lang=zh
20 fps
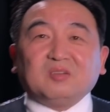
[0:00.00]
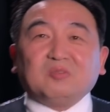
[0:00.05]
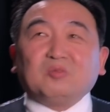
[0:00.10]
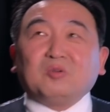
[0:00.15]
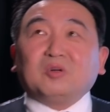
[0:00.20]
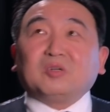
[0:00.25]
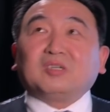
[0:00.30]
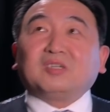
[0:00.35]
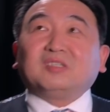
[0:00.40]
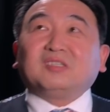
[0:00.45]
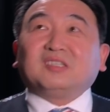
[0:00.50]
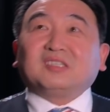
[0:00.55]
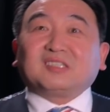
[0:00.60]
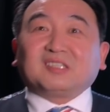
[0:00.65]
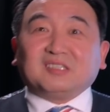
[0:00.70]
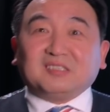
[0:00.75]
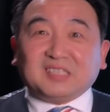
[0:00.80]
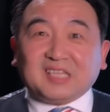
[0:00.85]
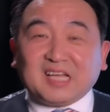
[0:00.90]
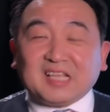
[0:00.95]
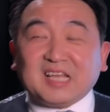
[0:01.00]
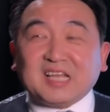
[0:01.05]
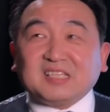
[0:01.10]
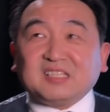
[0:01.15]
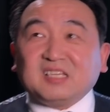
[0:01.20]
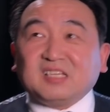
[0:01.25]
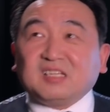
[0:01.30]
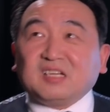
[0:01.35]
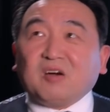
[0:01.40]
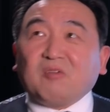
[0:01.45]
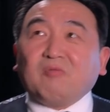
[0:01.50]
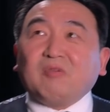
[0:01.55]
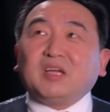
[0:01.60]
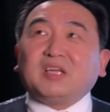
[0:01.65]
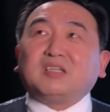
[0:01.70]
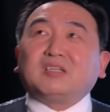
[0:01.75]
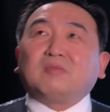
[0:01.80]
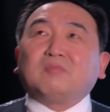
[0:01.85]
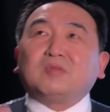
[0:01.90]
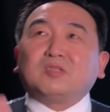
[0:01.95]
我跟跟大家介绍，
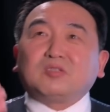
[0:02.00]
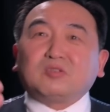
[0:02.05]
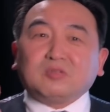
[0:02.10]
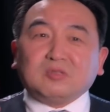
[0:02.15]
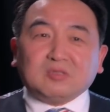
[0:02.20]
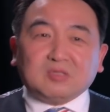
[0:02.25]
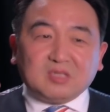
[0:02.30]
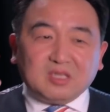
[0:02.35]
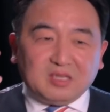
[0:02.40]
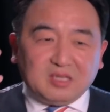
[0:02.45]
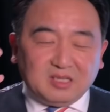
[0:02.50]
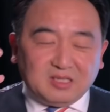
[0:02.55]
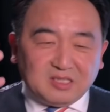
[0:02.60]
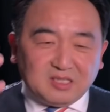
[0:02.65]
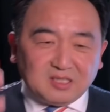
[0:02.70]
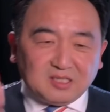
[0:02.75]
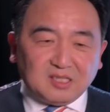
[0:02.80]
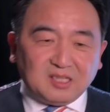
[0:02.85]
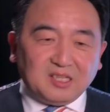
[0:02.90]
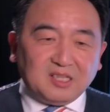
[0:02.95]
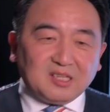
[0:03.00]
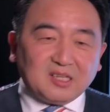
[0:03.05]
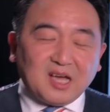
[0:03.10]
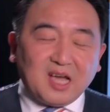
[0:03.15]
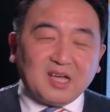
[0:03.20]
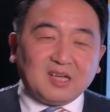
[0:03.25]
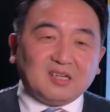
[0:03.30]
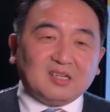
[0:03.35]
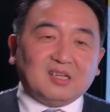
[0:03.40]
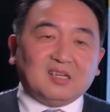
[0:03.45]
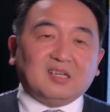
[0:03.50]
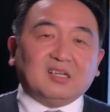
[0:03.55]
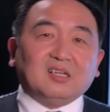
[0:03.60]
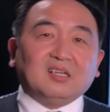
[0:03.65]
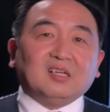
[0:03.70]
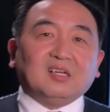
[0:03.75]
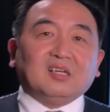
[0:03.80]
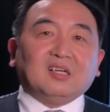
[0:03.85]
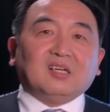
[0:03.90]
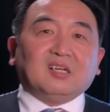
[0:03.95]
为什么已经离开了
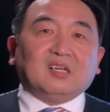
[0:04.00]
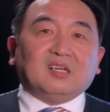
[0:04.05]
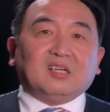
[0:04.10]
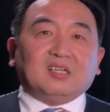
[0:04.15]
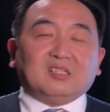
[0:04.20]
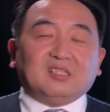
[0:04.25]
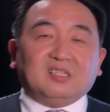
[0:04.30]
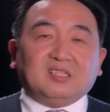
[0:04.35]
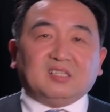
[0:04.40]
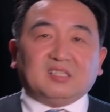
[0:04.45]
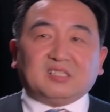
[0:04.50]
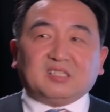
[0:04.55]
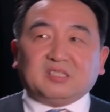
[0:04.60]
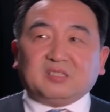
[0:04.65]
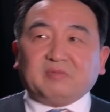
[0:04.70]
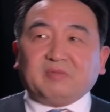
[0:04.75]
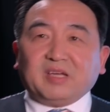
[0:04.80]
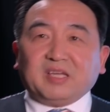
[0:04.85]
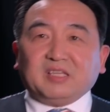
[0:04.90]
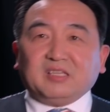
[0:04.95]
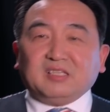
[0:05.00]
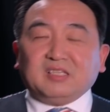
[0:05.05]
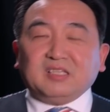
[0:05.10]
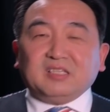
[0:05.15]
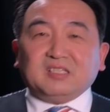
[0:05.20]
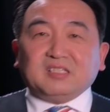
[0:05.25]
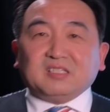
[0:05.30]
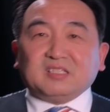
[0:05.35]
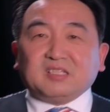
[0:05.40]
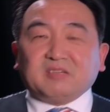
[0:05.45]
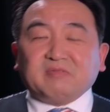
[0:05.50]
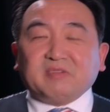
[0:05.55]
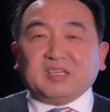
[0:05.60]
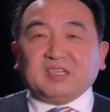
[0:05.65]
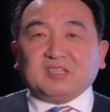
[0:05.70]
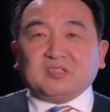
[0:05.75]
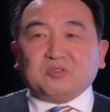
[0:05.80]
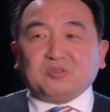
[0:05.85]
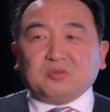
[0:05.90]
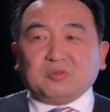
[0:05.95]
你的职位，你已经成为
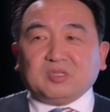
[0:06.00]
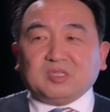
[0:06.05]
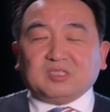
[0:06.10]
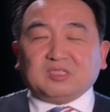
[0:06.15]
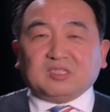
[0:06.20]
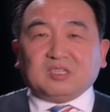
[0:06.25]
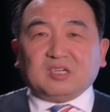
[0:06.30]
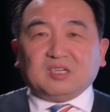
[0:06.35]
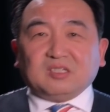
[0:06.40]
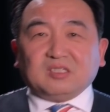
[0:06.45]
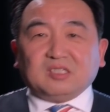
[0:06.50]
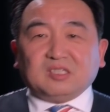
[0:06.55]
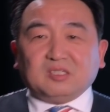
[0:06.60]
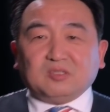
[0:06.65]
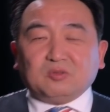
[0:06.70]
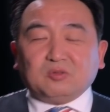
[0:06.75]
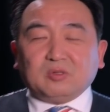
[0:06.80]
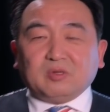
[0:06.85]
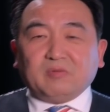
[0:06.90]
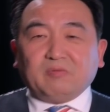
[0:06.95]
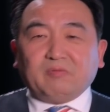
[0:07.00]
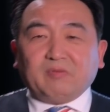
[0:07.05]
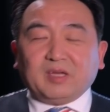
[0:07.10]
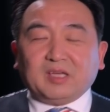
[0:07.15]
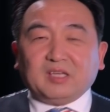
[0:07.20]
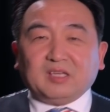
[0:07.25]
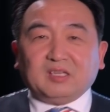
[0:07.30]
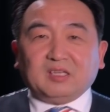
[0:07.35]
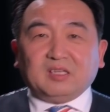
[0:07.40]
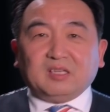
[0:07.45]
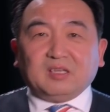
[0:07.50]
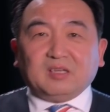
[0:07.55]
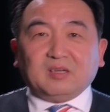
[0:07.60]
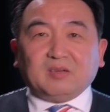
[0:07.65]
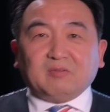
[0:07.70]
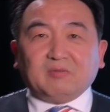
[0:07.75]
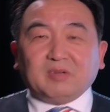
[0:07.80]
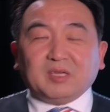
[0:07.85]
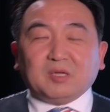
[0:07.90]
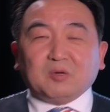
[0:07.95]
一个学者，你却为
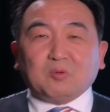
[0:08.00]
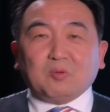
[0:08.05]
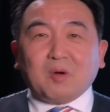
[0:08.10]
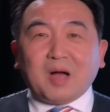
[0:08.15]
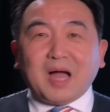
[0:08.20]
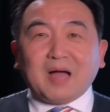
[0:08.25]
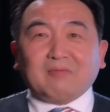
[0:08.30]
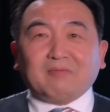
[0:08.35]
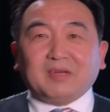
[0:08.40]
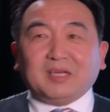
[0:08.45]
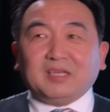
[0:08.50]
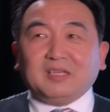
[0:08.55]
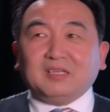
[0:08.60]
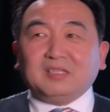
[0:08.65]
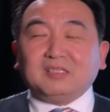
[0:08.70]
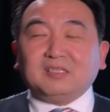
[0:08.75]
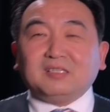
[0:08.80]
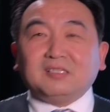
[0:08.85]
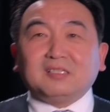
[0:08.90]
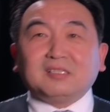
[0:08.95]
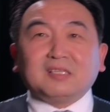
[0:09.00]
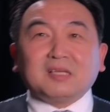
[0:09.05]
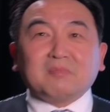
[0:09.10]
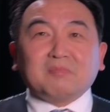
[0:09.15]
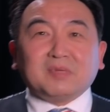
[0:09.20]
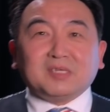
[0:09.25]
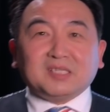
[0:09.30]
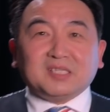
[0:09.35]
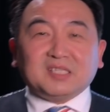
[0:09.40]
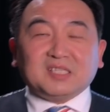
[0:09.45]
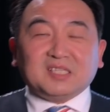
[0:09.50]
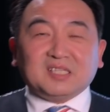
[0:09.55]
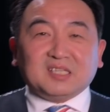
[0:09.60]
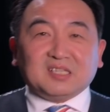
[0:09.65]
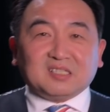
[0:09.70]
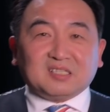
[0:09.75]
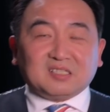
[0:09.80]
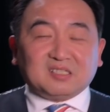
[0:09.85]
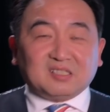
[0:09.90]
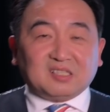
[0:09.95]
为华为那么
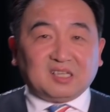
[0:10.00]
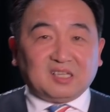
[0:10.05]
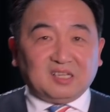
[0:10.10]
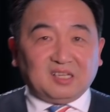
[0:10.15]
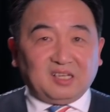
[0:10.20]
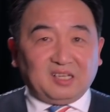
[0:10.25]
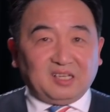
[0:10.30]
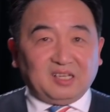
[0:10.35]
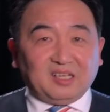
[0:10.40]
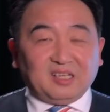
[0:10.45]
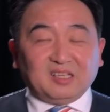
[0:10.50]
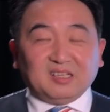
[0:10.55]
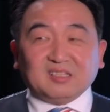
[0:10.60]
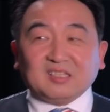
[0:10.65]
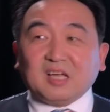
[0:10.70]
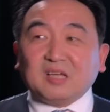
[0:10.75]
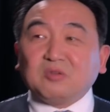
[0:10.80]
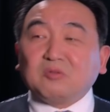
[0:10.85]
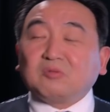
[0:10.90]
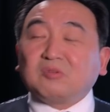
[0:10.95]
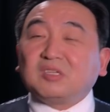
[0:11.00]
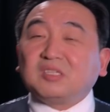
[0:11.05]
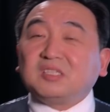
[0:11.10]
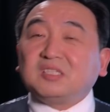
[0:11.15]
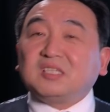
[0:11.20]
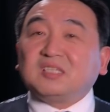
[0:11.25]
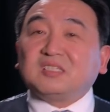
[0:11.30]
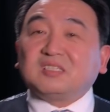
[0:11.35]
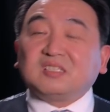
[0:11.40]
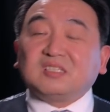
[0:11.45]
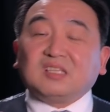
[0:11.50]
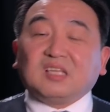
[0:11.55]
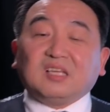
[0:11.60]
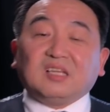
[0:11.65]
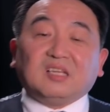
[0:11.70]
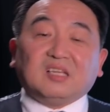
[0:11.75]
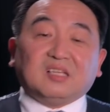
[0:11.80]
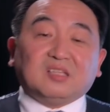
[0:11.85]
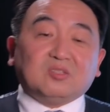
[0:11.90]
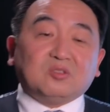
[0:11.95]
歇斯底里？他用了歇斯
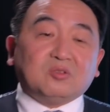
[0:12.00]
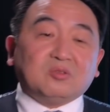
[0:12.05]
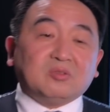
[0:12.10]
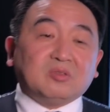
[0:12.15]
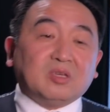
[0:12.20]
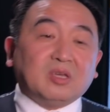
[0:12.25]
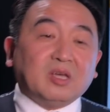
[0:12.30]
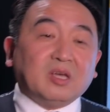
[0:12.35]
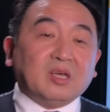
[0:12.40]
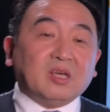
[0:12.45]
底里去。